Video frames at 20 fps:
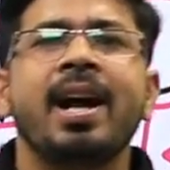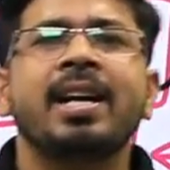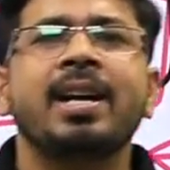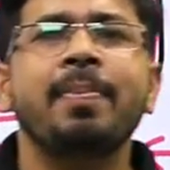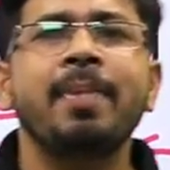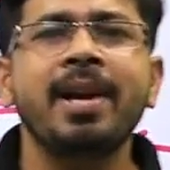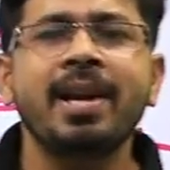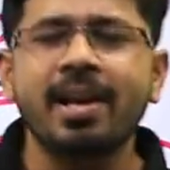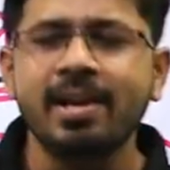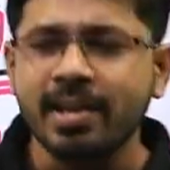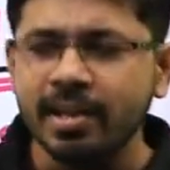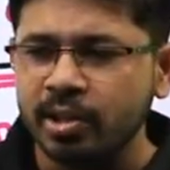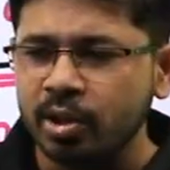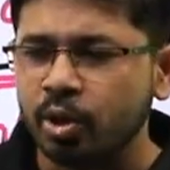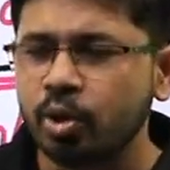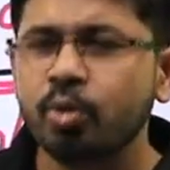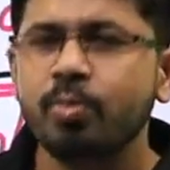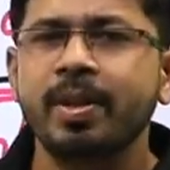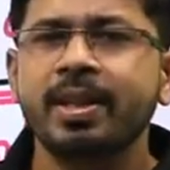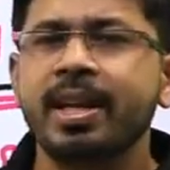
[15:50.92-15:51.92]
कमेंट करके
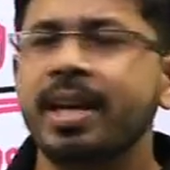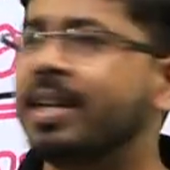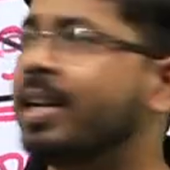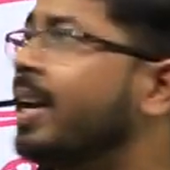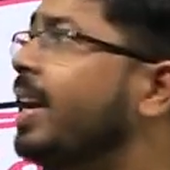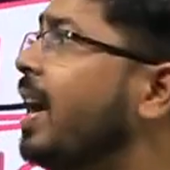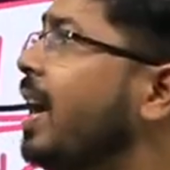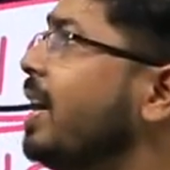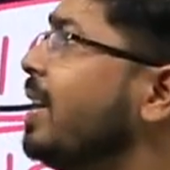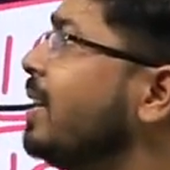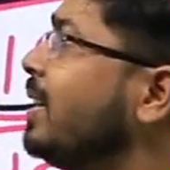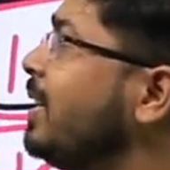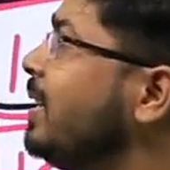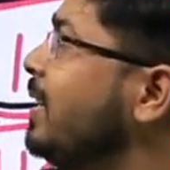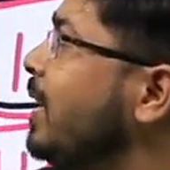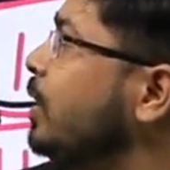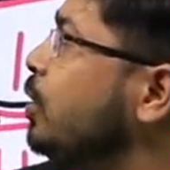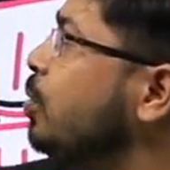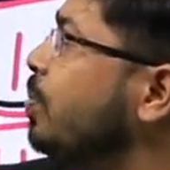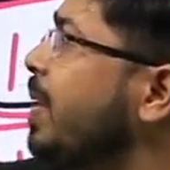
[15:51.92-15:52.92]
जरूर बताइएगा कि
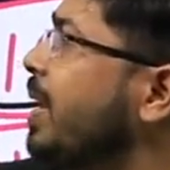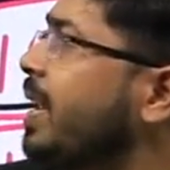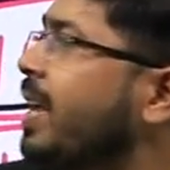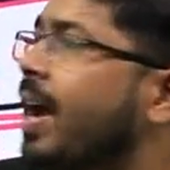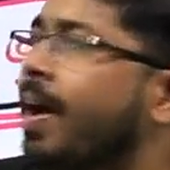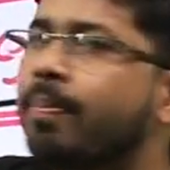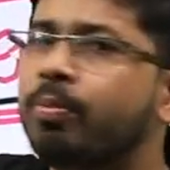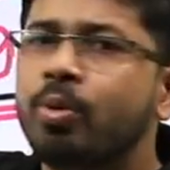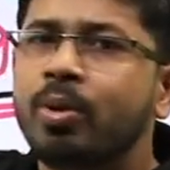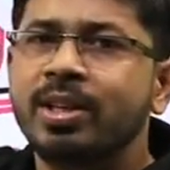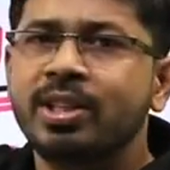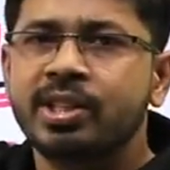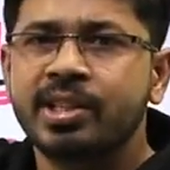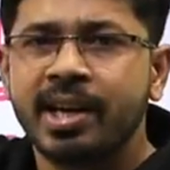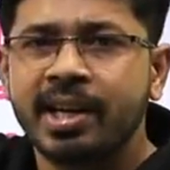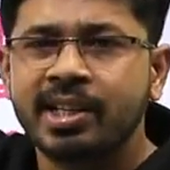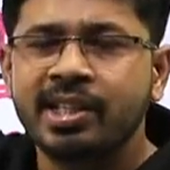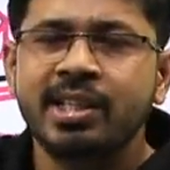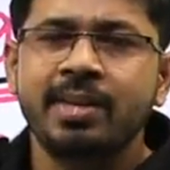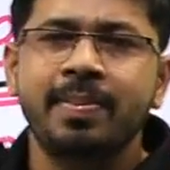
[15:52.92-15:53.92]
ये जो मैंने आपको
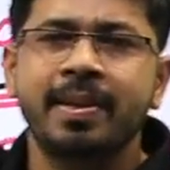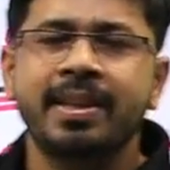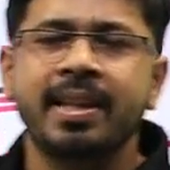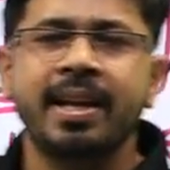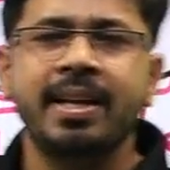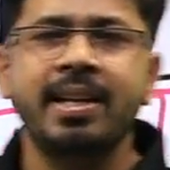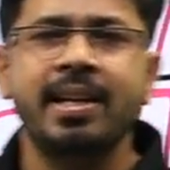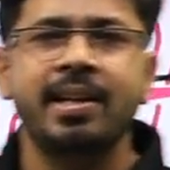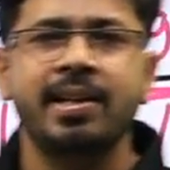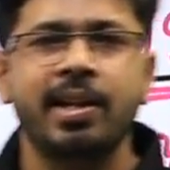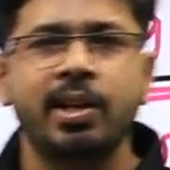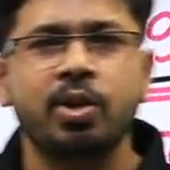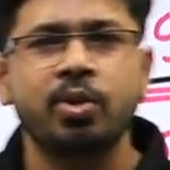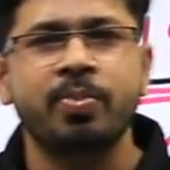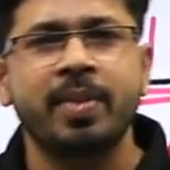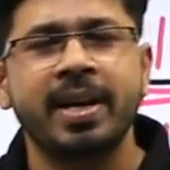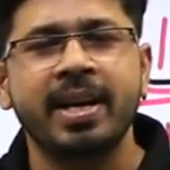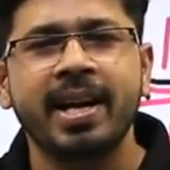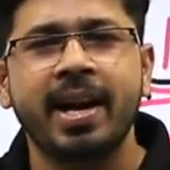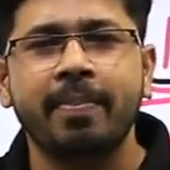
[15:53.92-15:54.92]
स्ट्रेटजी बताई ये जो
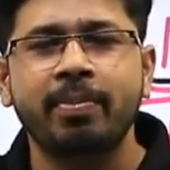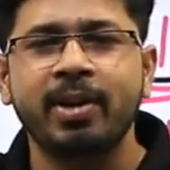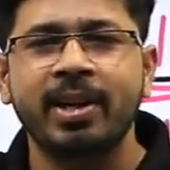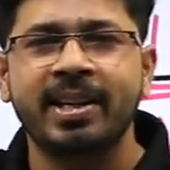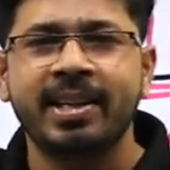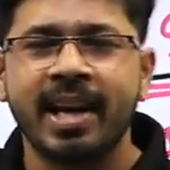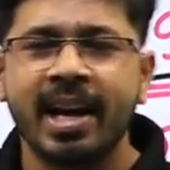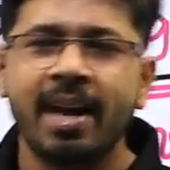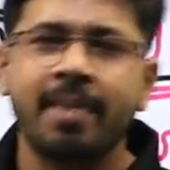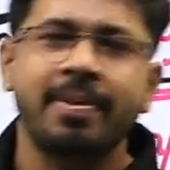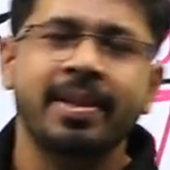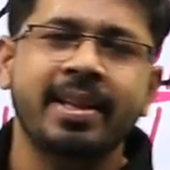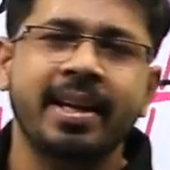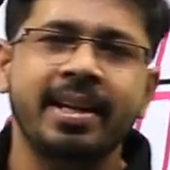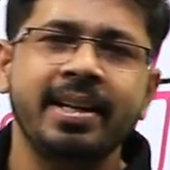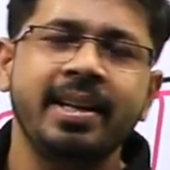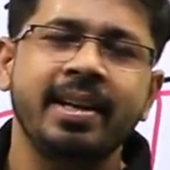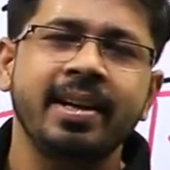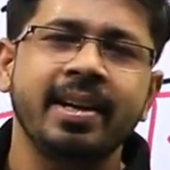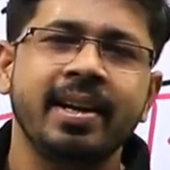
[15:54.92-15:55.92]
मैंने आपकी कला
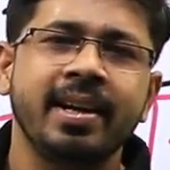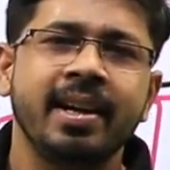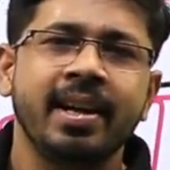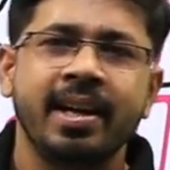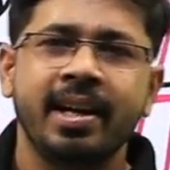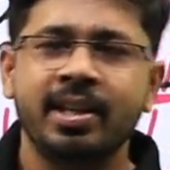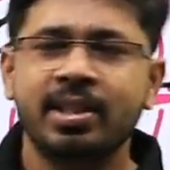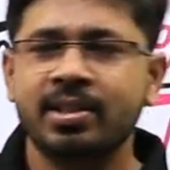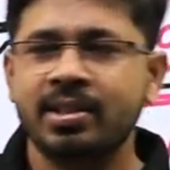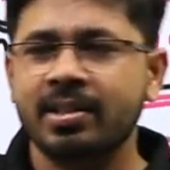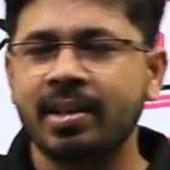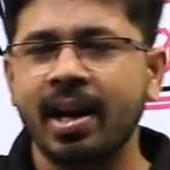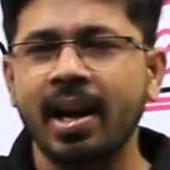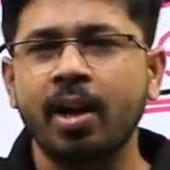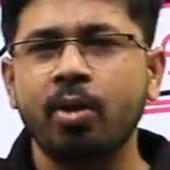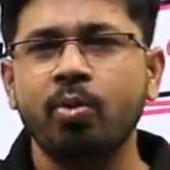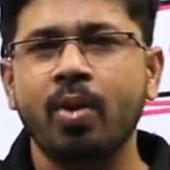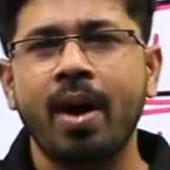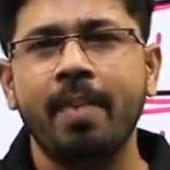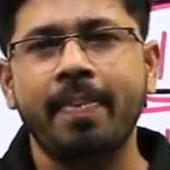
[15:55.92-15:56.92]
बताई इस ट्रला
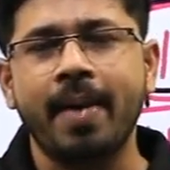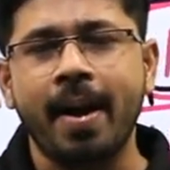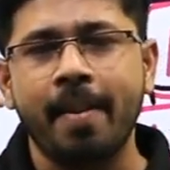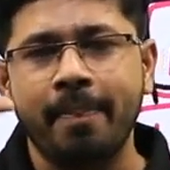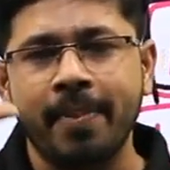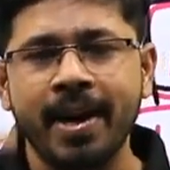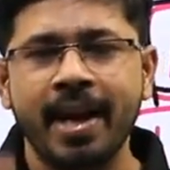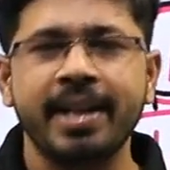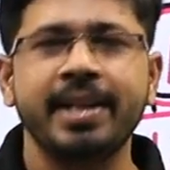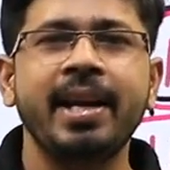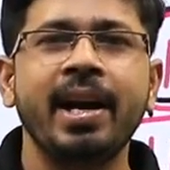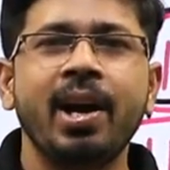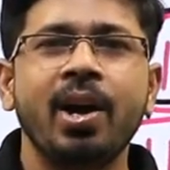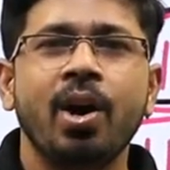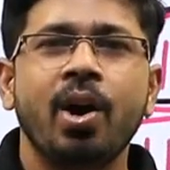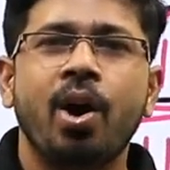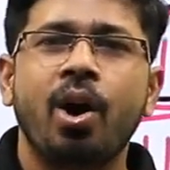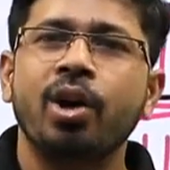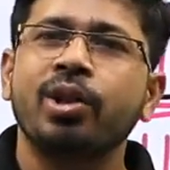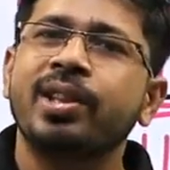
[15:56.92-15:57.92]
को आप अपनाइए
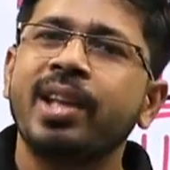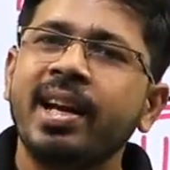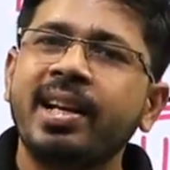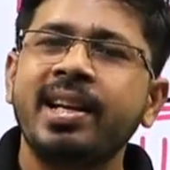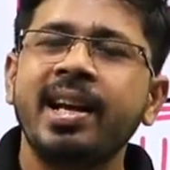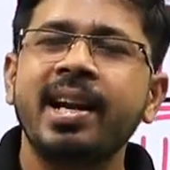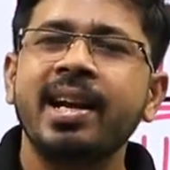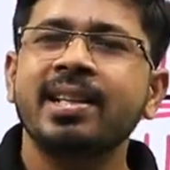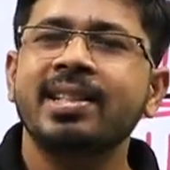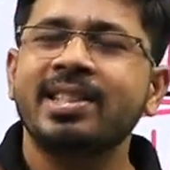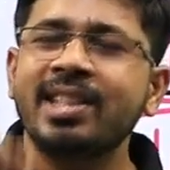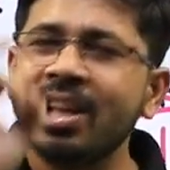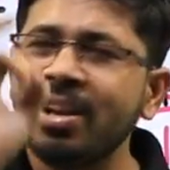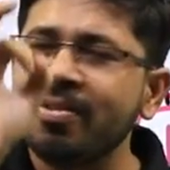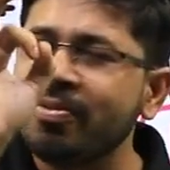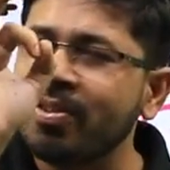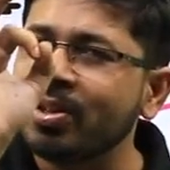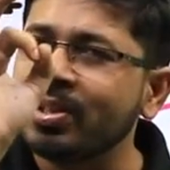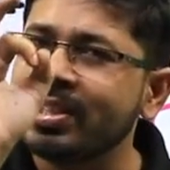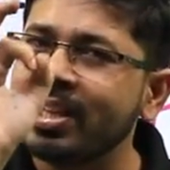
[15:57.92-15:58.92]
और देखिएगा
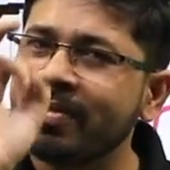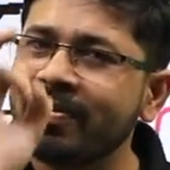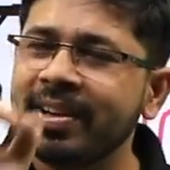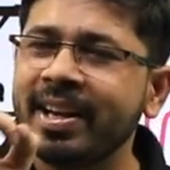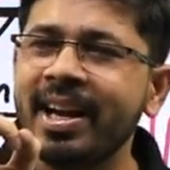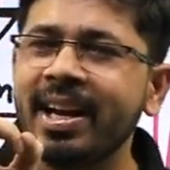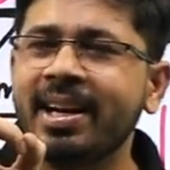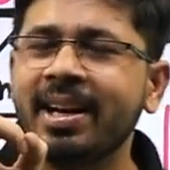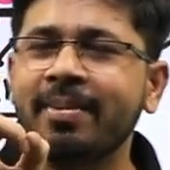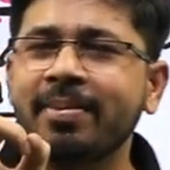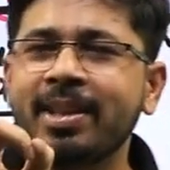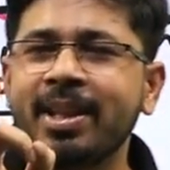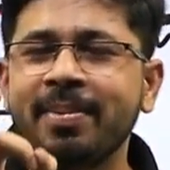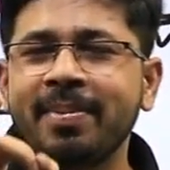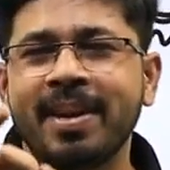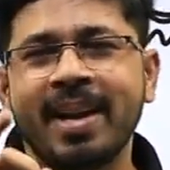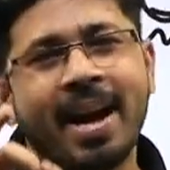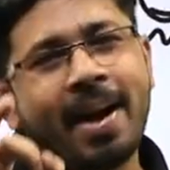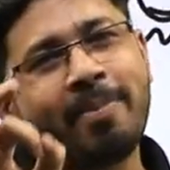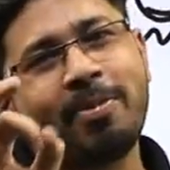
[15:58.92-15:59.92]
सिर्फ और सिर्फ एक हफ्ते
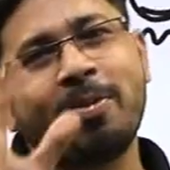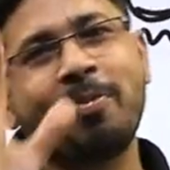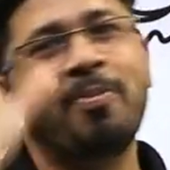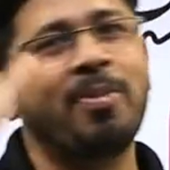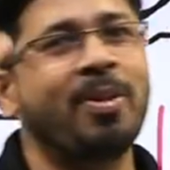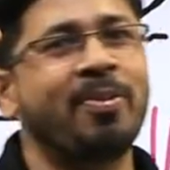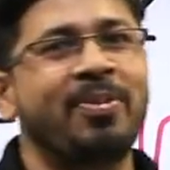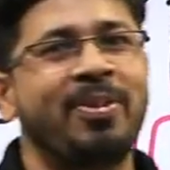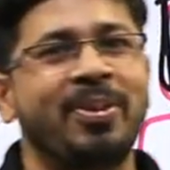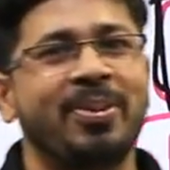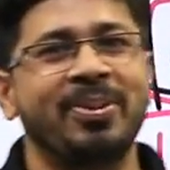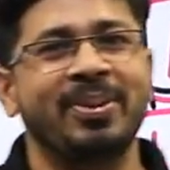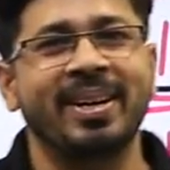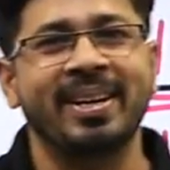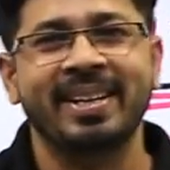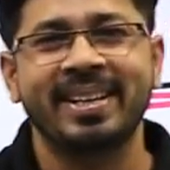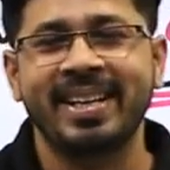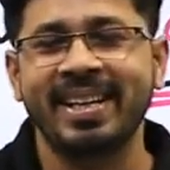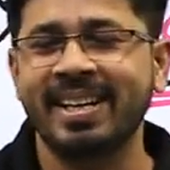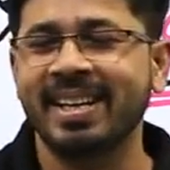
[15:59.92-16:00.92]
में आपको प्रॉफिट होगा
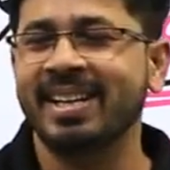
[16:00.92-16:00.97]
ठीक